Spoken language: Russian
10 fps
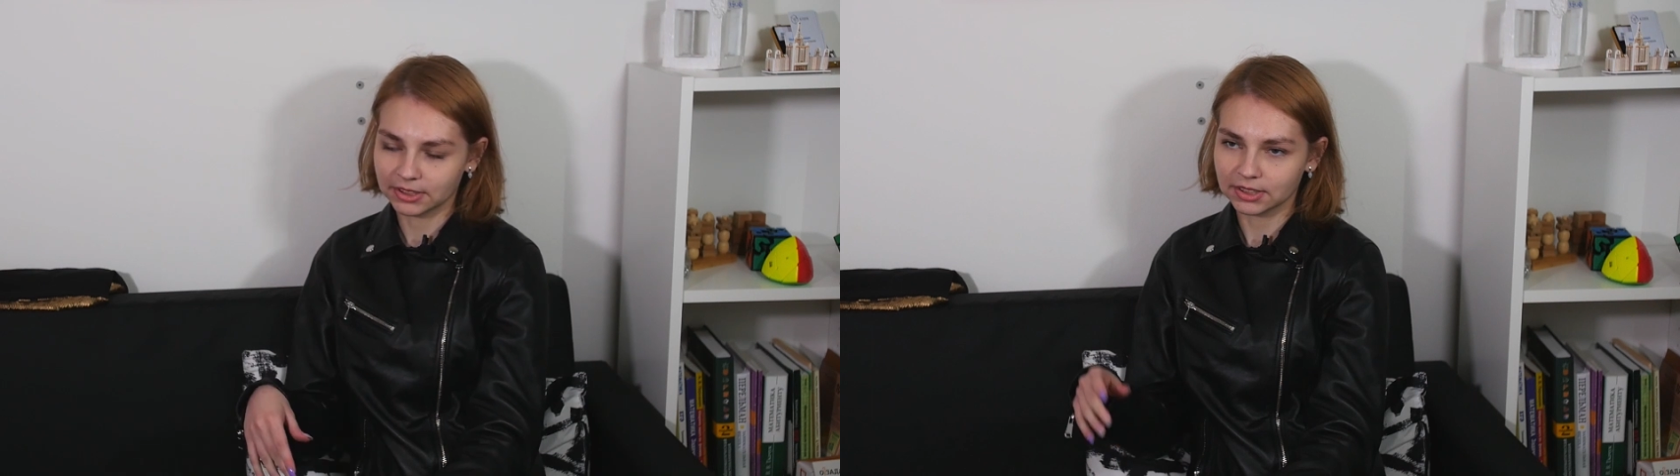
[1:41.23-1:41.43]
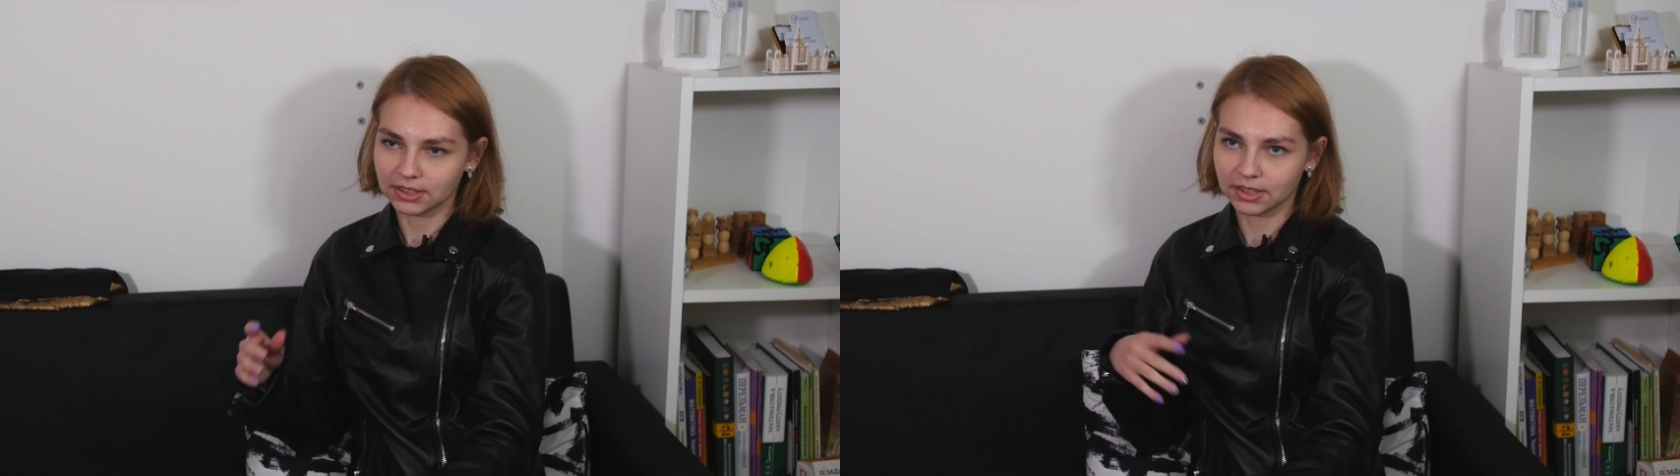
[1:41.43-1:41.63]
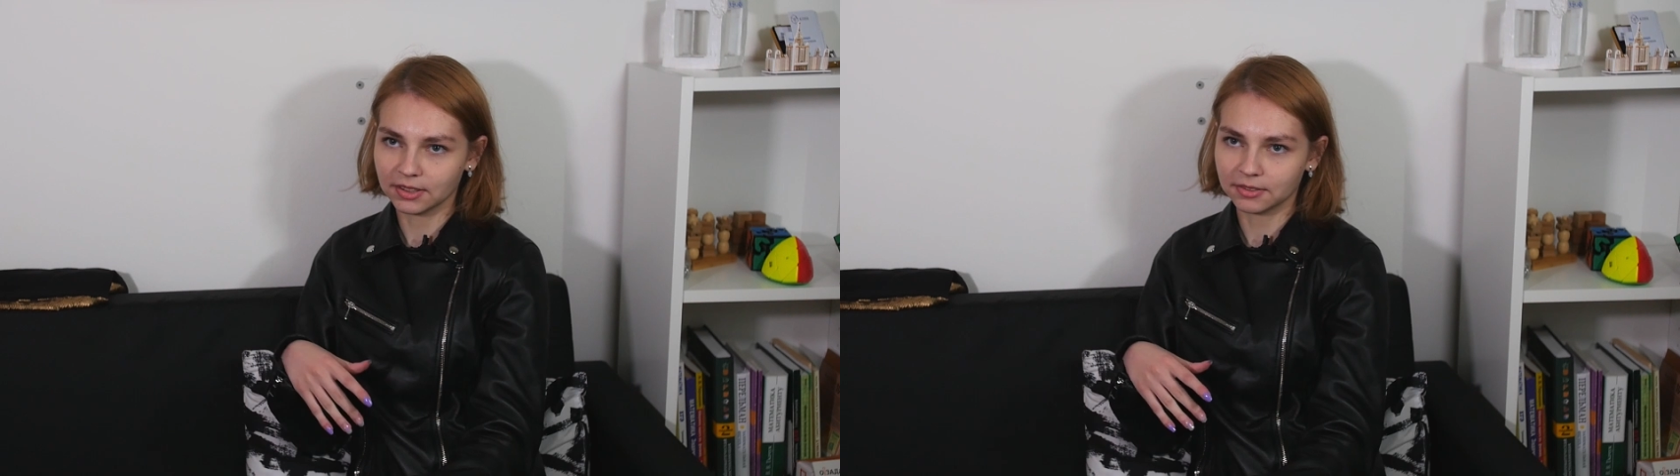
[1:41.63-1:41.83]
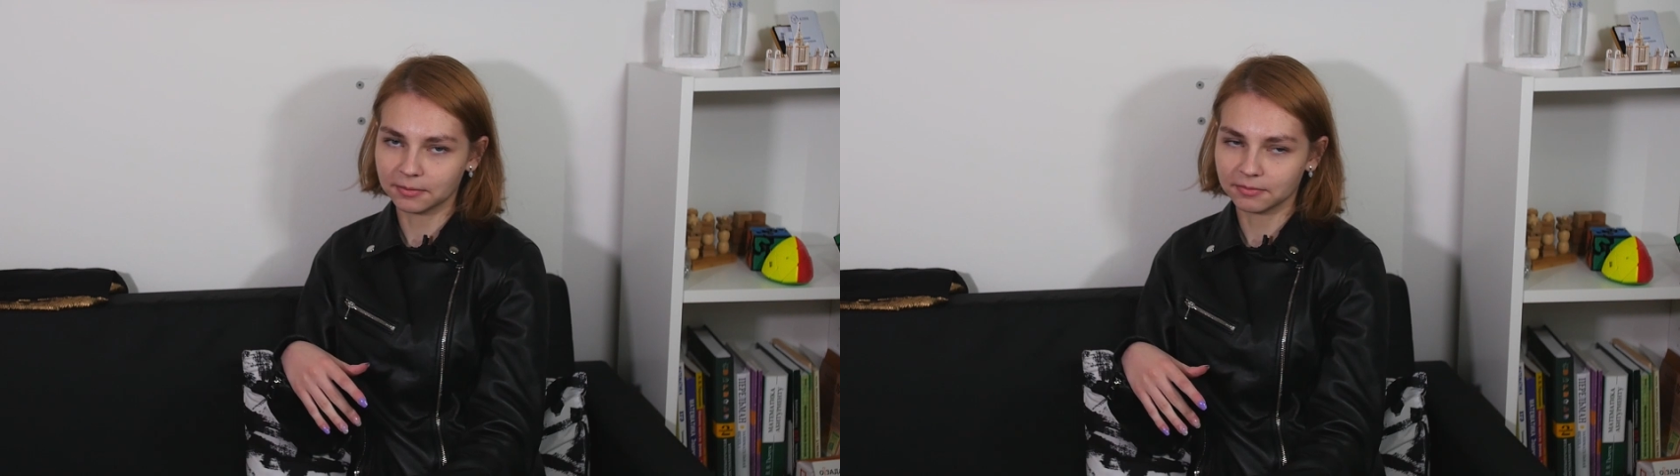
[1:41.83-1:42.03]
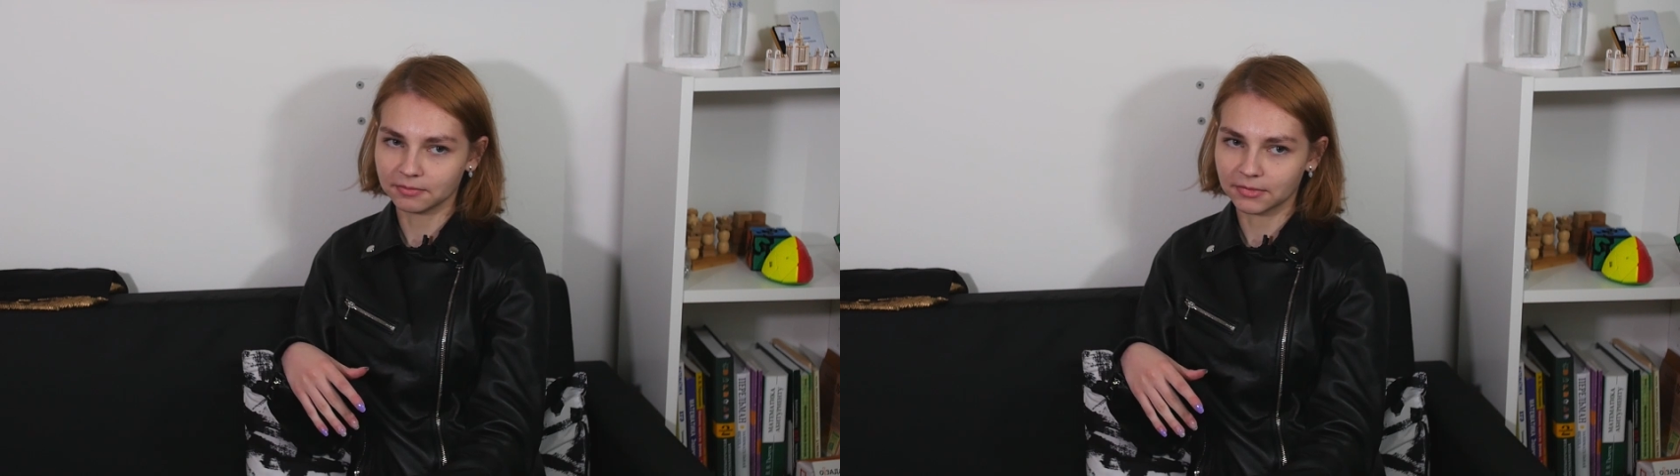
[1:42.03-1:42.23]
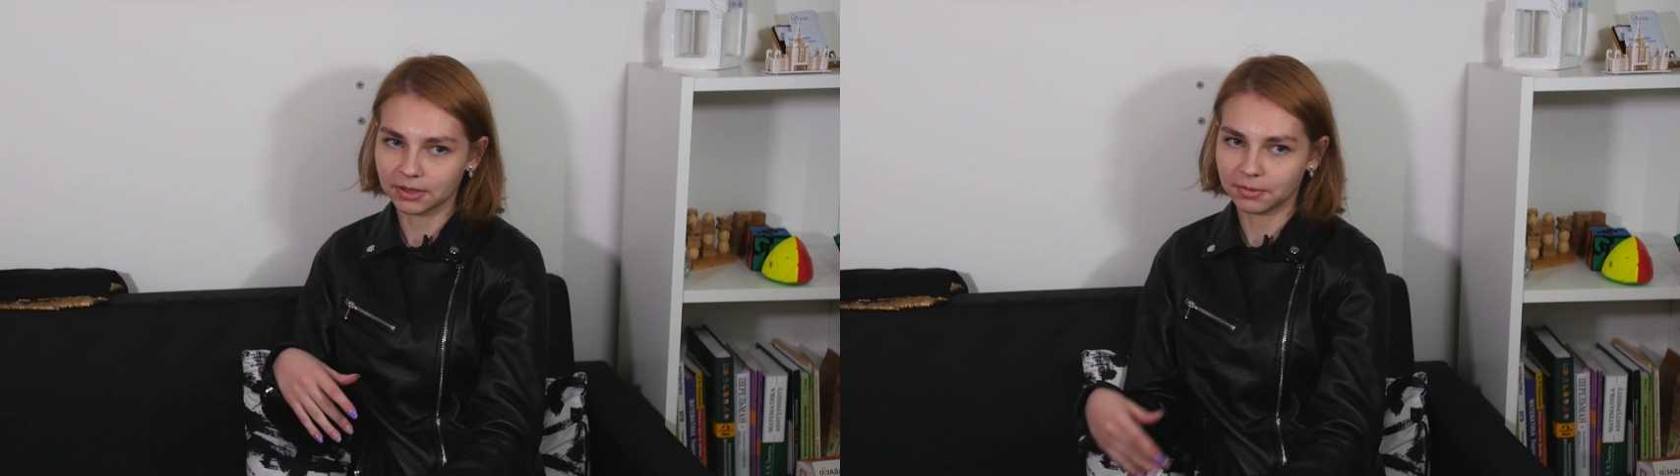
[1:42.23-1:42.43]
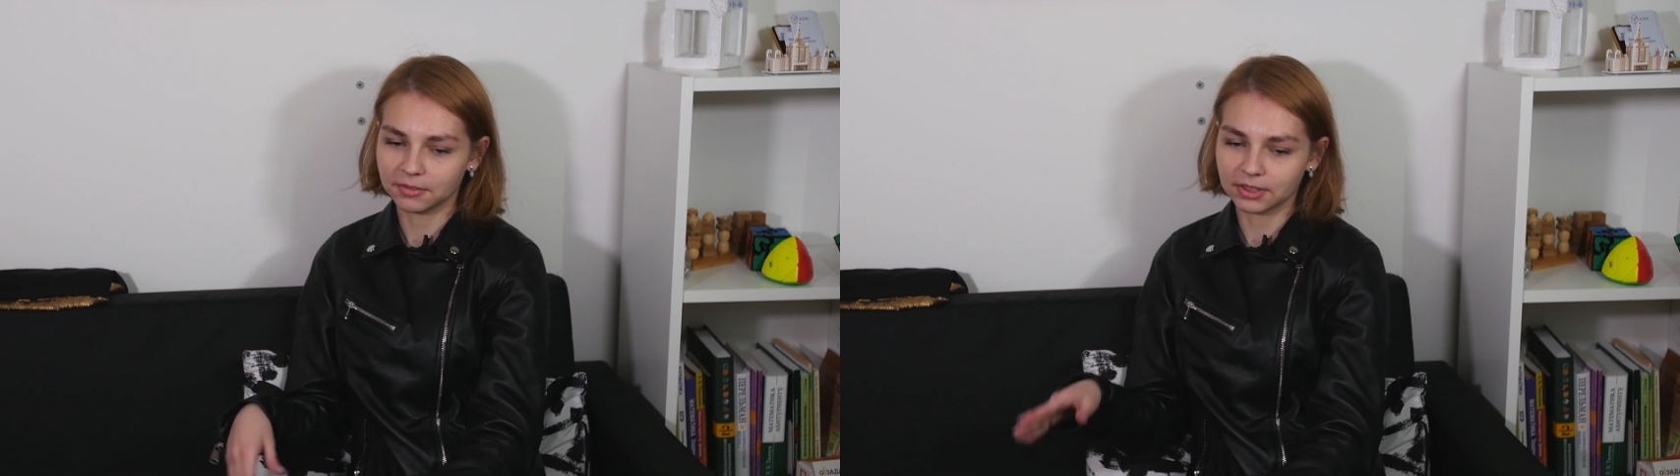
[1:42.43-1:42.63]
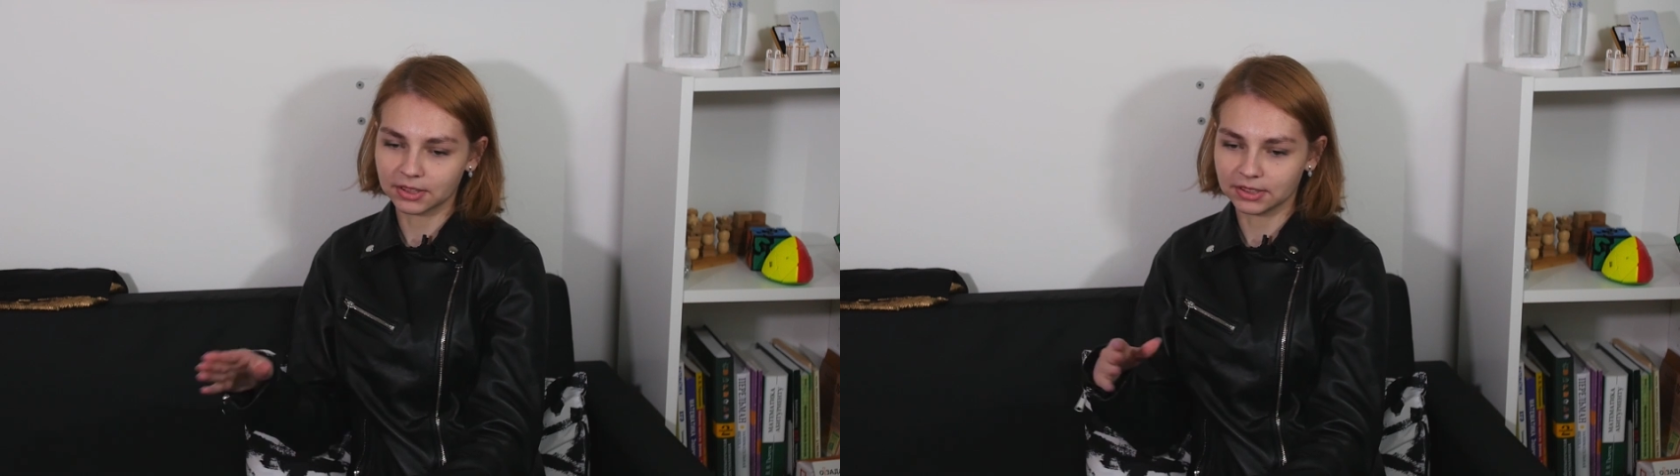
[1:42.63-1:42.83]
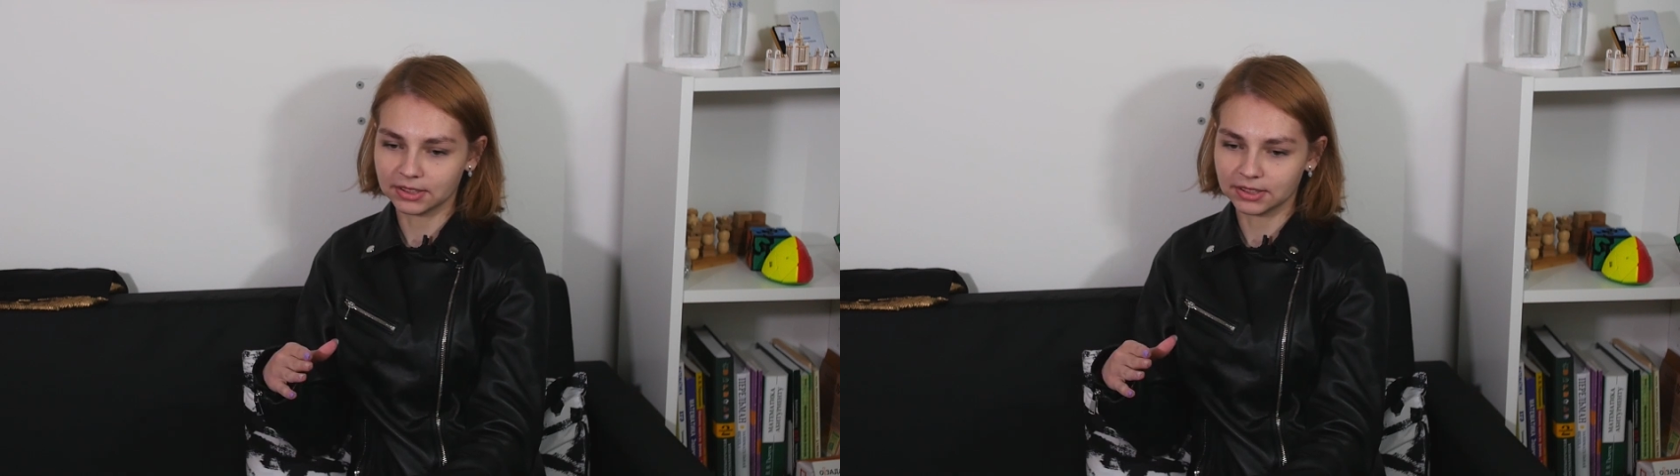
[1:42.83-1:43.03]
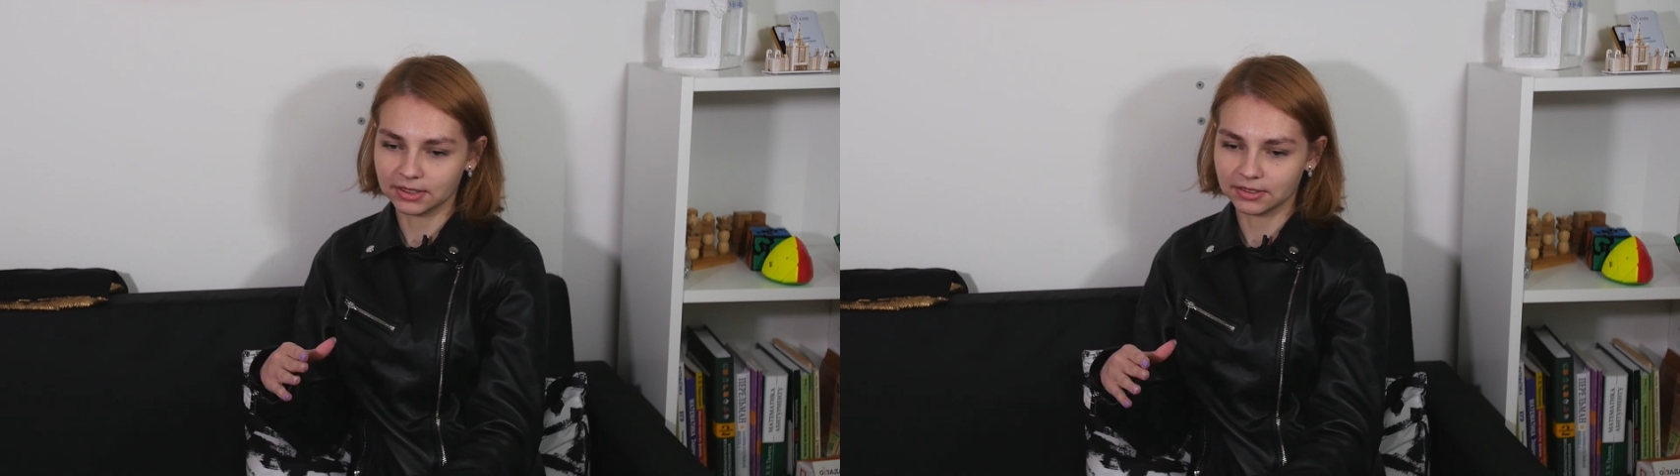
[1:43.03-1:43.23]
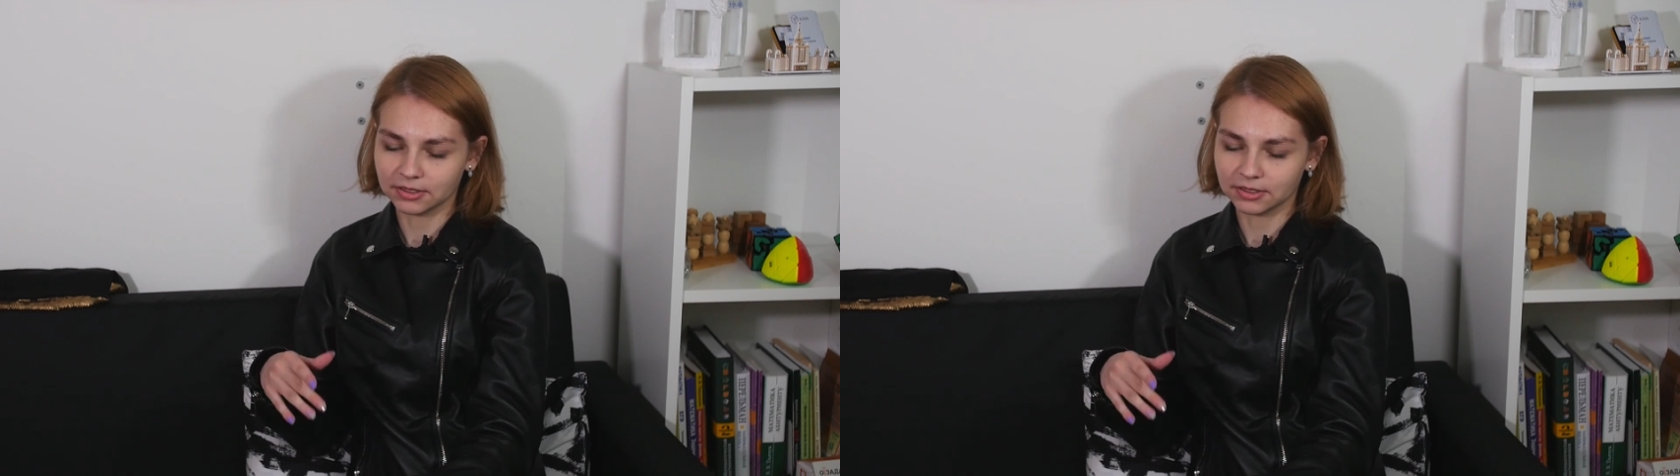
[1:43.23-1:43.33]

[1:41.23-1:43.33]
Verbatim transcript: с отрывом от поверхности,